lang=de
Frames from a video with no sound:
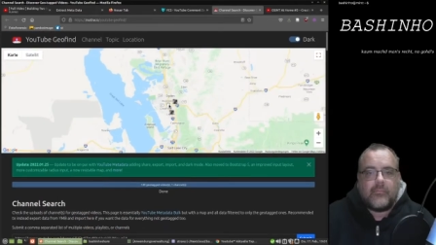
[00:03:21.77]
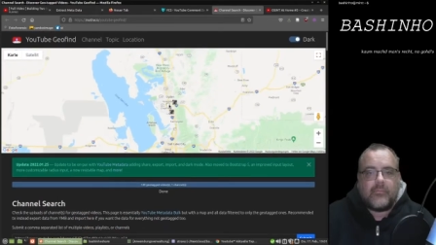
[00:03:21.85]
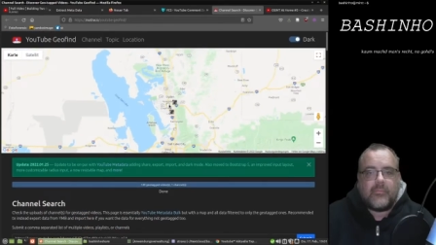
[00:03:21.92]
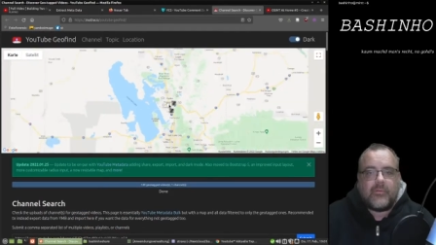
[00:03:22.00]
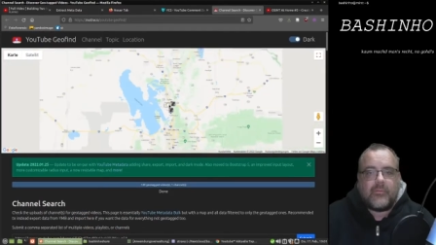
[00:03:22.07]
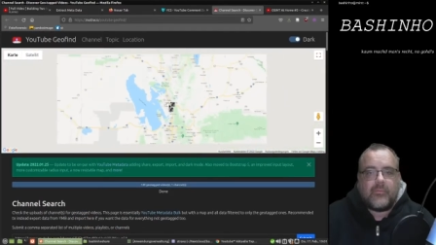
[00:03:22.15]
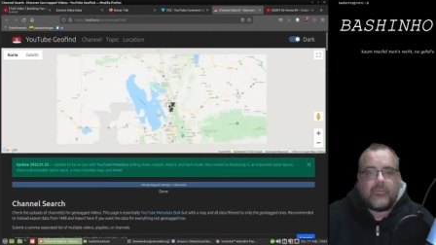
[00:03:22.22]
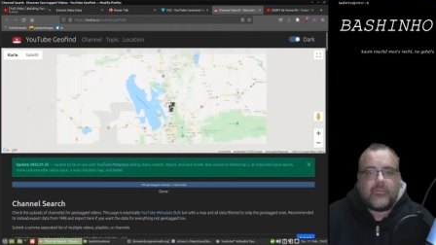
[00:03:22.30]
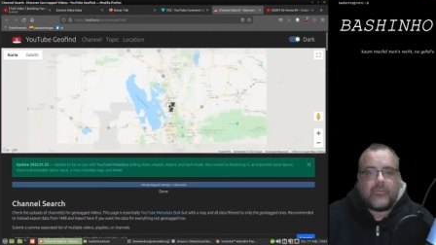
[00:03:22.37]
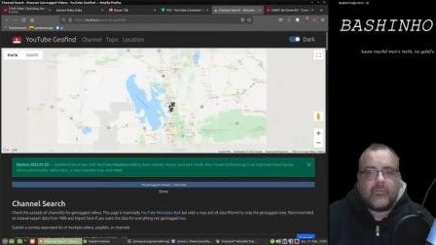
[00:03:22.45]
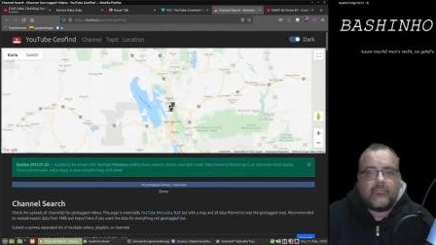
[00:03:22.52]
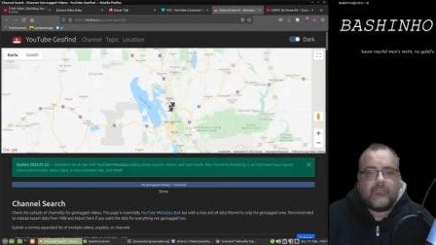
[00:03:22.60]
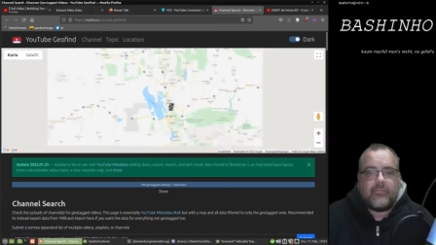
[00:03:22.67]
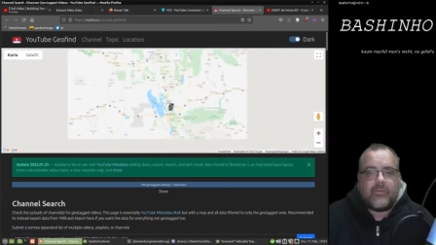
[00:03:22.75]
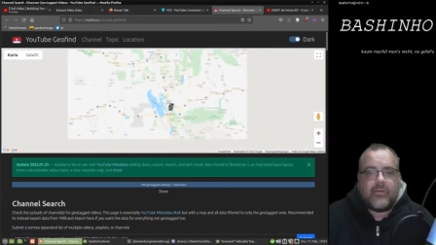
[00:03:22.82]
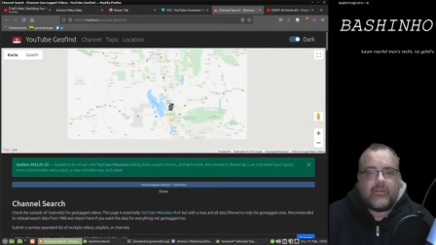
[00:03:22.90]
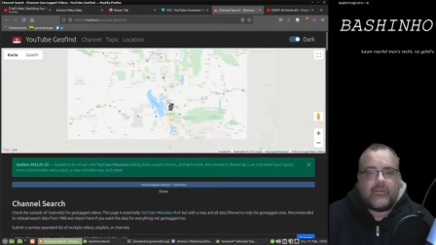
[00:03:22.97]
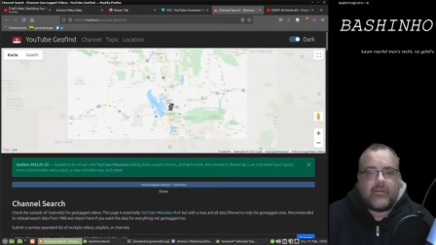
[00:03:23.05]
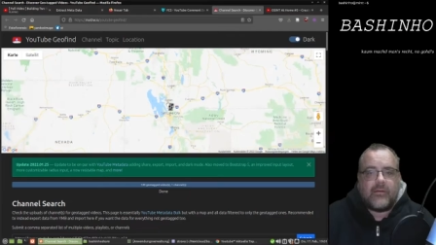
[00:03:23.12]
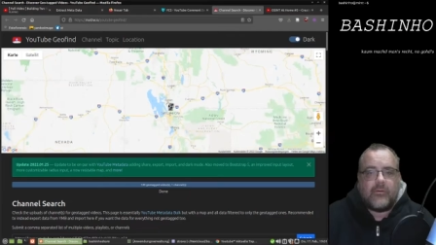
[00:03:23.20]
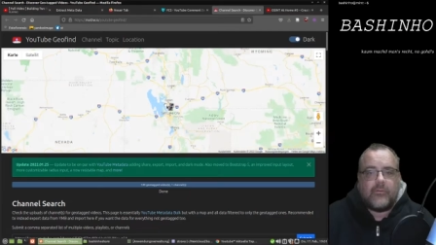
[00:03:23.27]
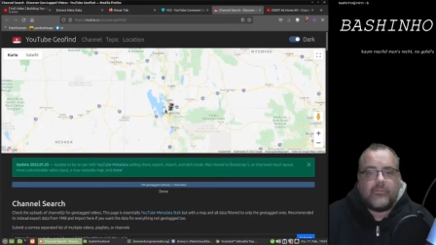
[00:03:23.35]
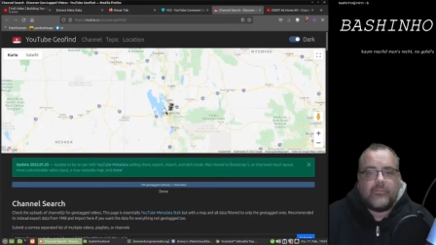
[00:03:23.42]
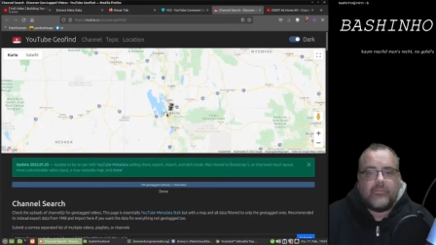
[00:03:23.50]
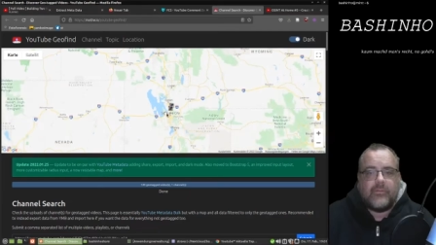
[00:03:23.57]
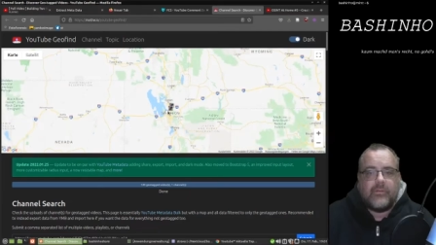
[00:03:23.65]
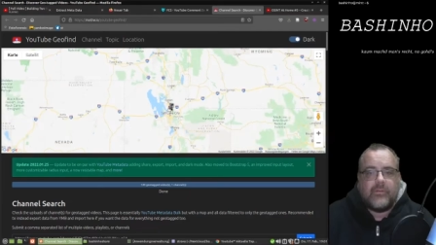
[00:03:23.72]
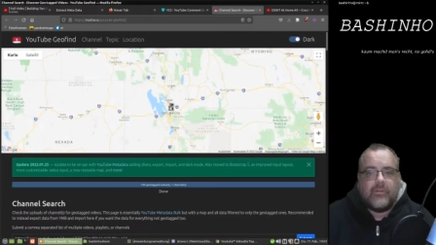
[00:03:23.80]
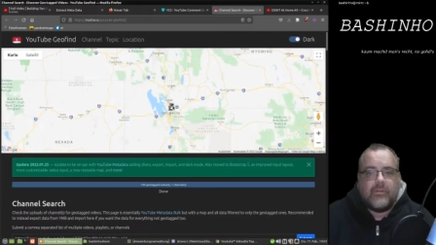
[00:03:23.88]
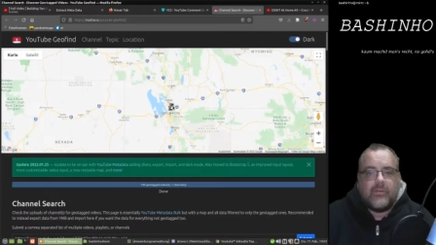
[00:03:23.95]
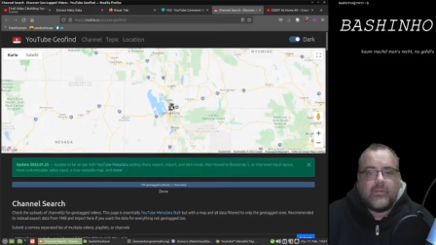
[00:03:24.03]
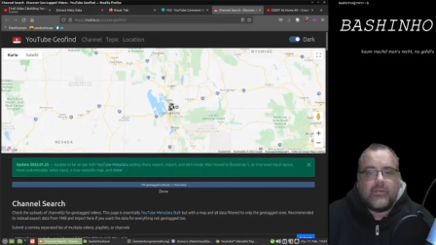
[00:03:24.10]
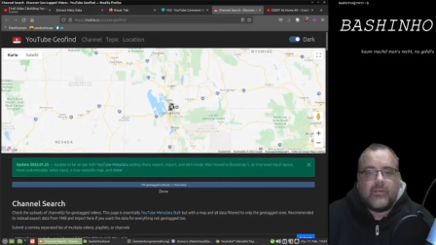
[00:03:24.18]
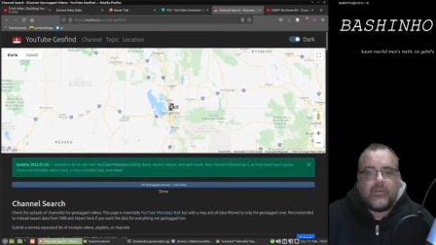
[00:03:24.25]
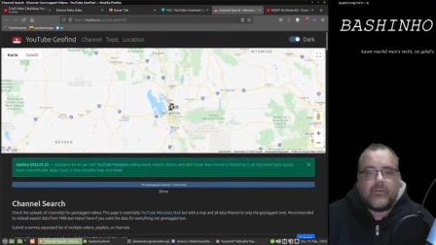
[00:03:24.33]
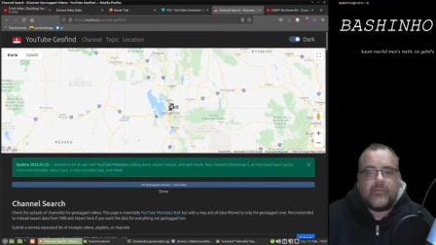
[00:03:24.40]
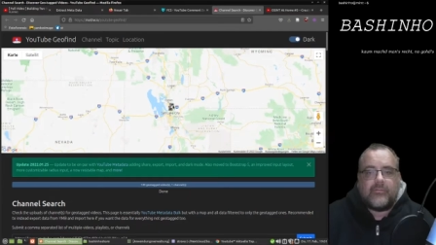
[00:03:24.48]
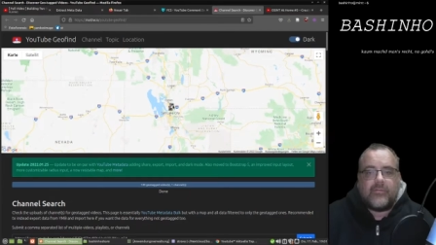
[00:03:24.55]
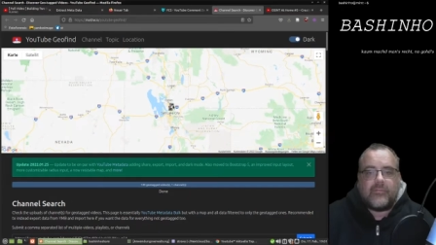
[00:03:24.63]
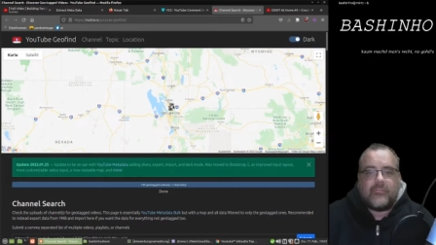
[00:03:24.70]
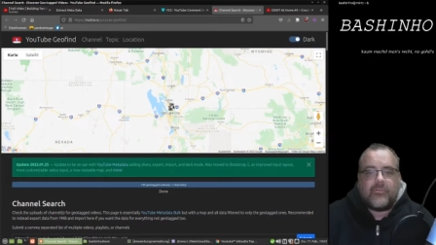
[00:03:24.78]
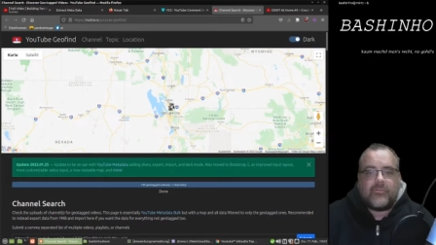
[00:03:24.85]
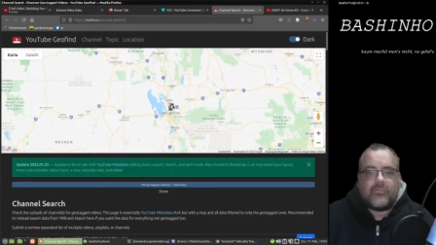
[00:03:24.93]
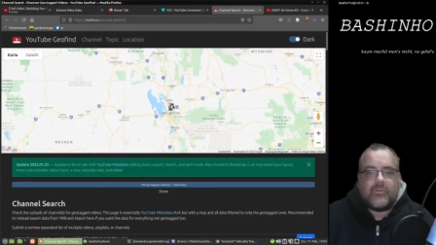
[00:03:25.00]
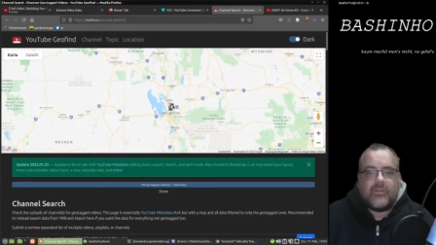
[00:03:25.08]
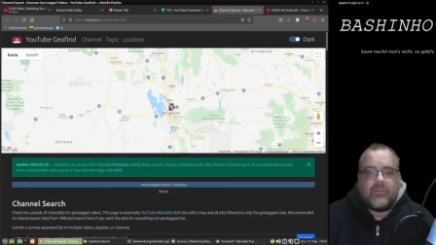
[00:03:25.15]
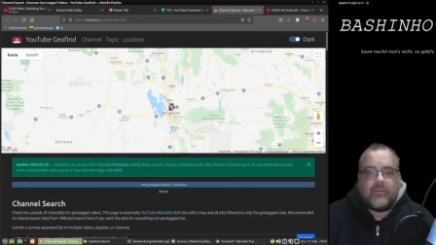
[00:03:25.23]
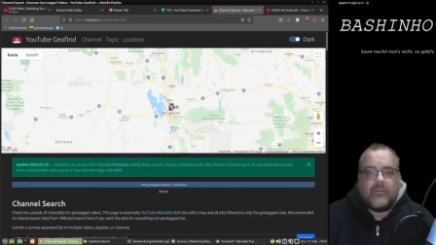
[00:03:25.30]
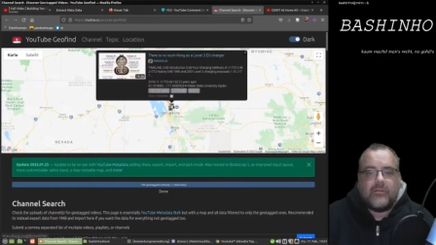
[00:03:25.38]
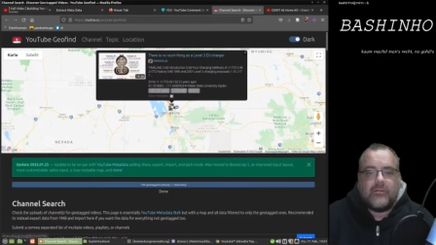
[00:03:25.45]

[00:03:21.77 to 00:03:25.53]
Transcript: wir nochmal weiter raus. Da sieht man schon hier.